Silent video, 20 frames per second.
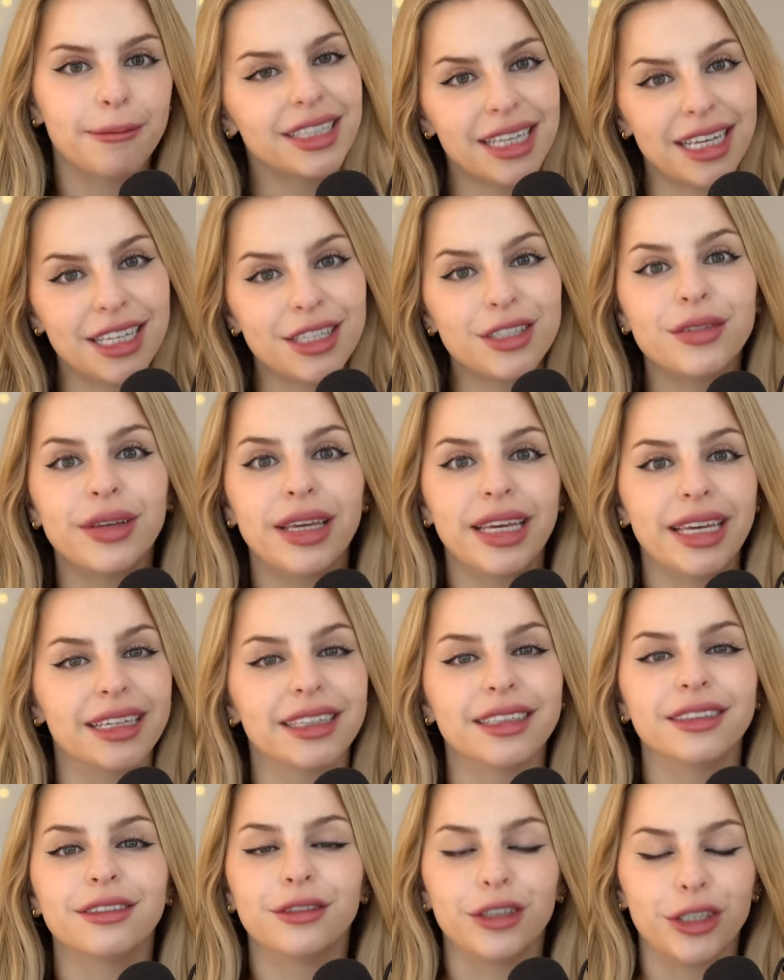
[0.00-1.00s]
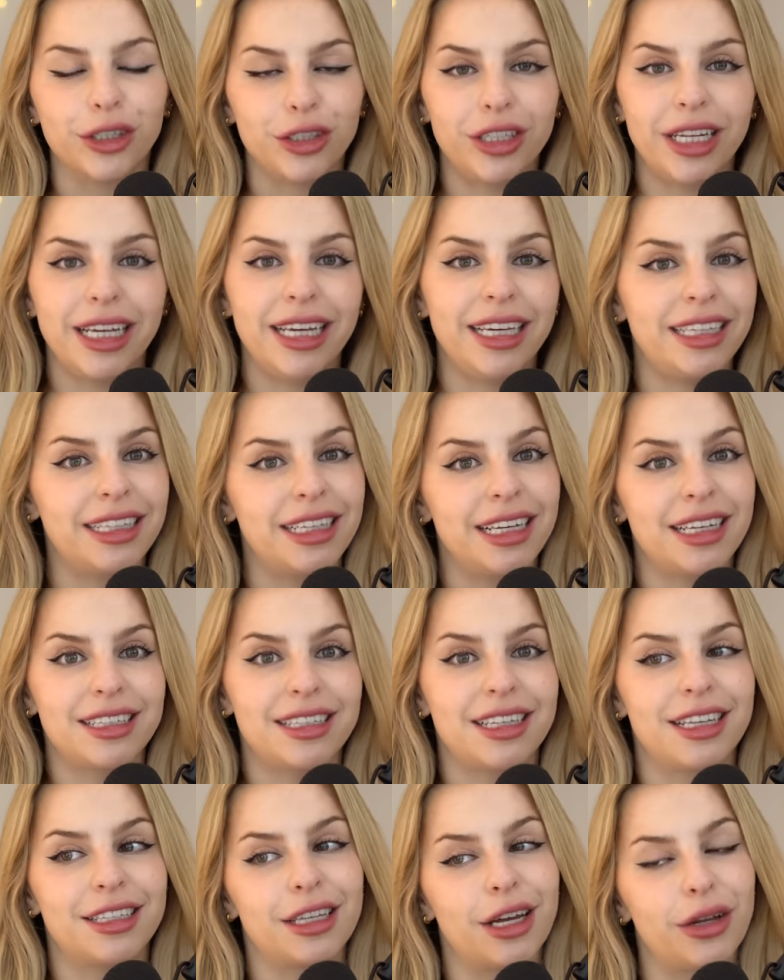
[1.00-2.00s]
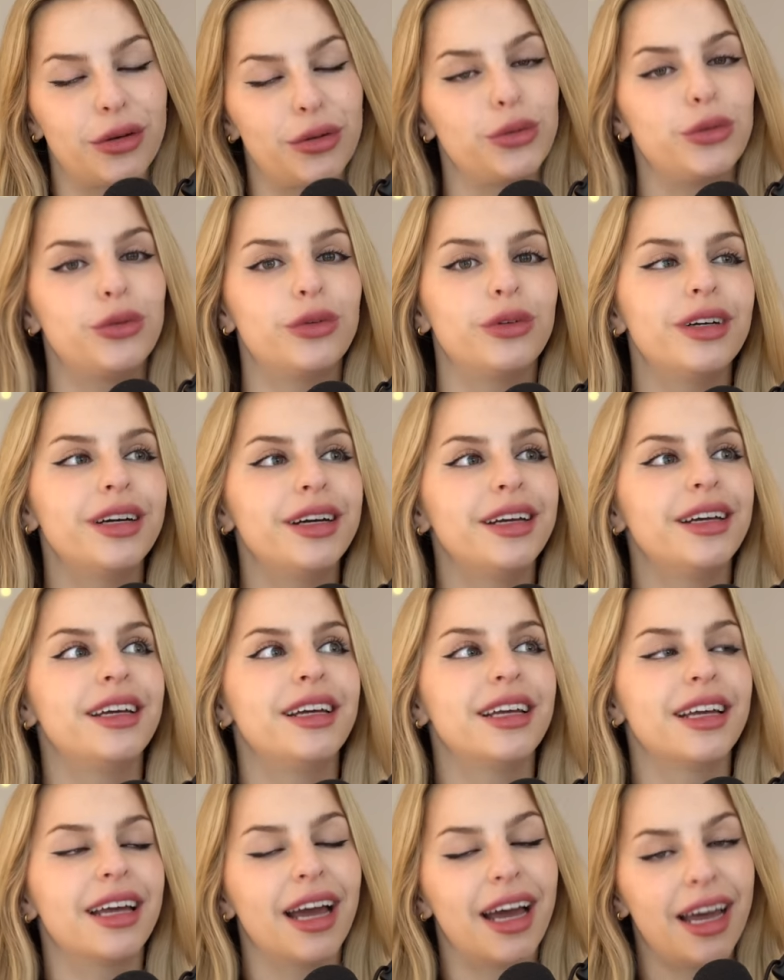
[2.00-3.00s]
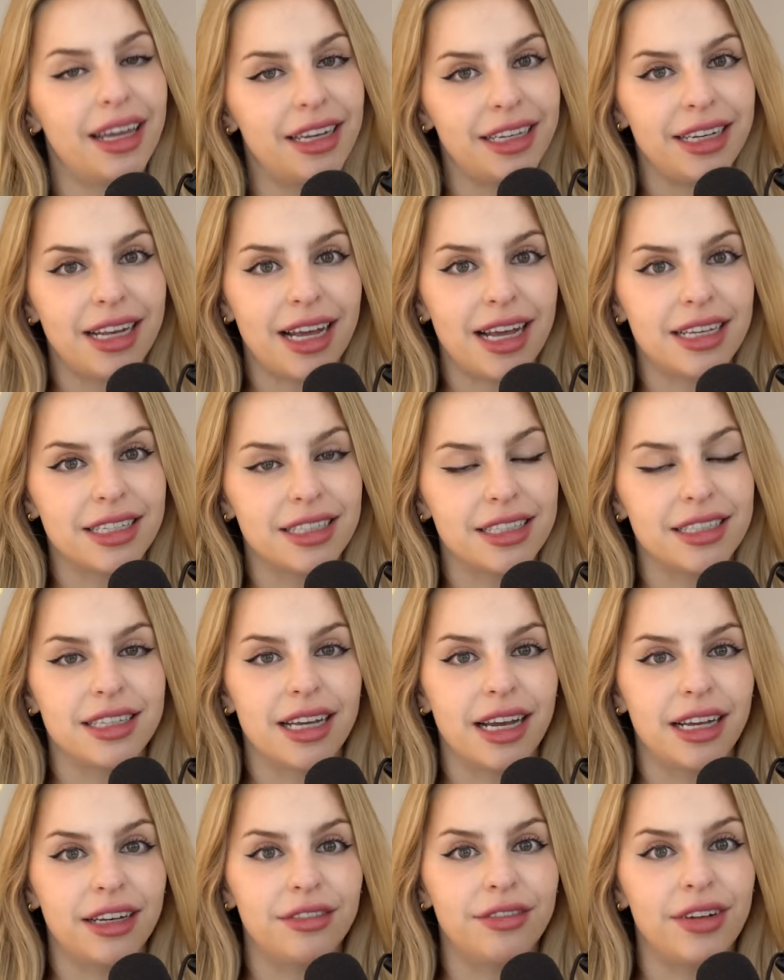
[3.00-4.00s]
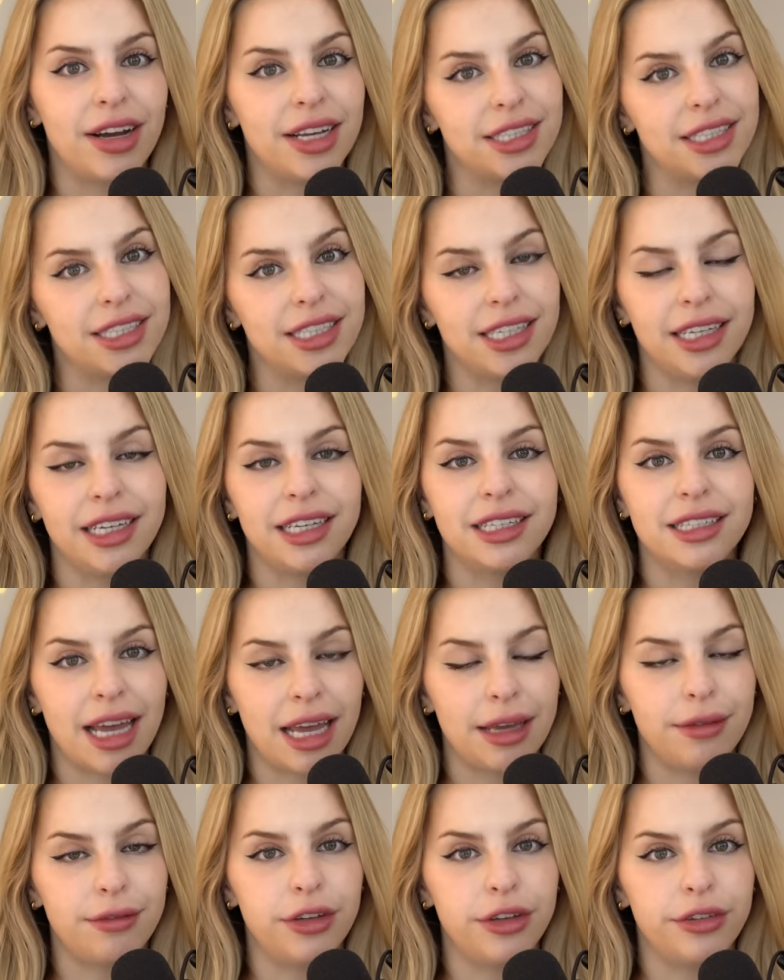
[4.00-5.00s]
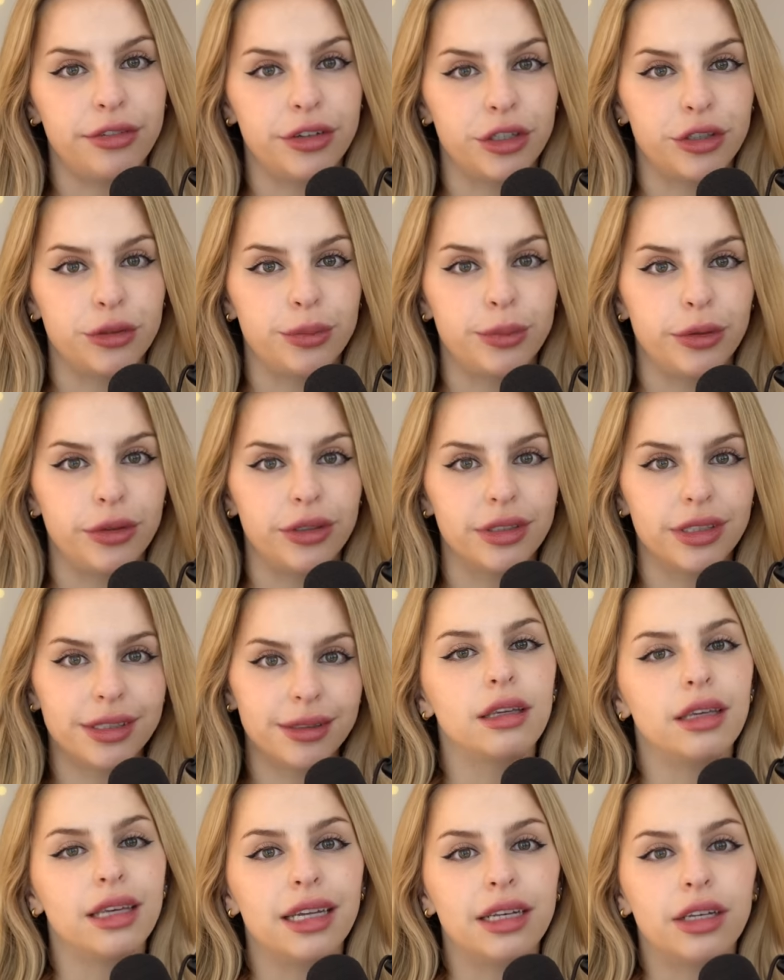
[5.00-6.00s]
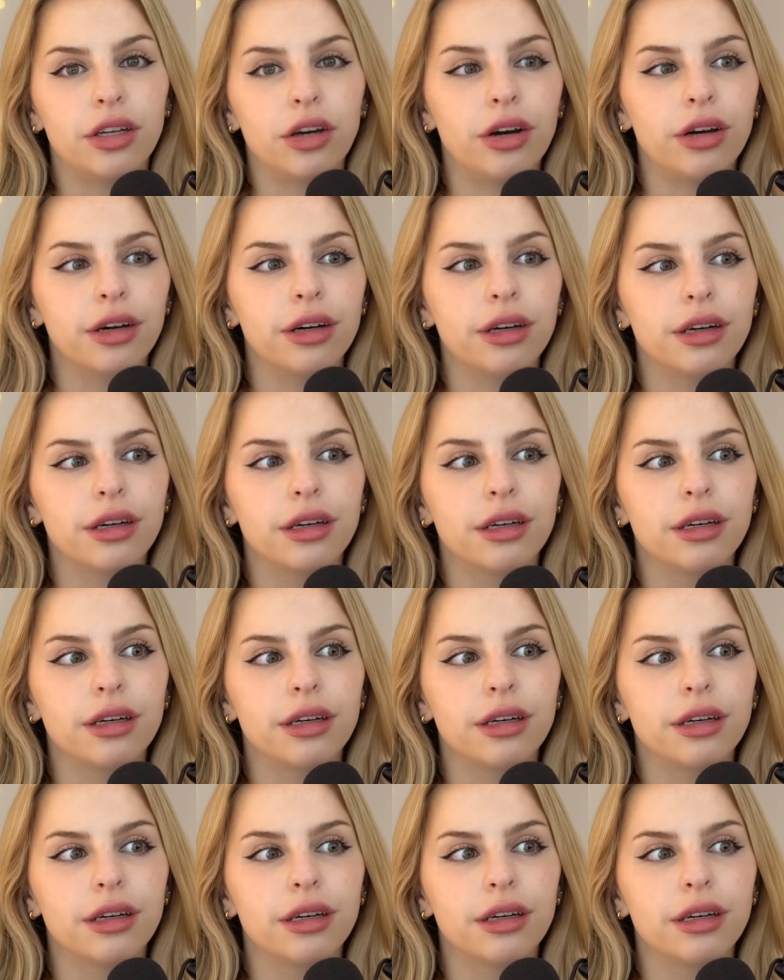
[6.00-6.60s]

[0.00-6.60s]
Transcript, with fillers: Deswegen verstehe ich das, dass Anu gerade in der ersten Zeit wahnsinniges Heimweh verspürt. Jedoch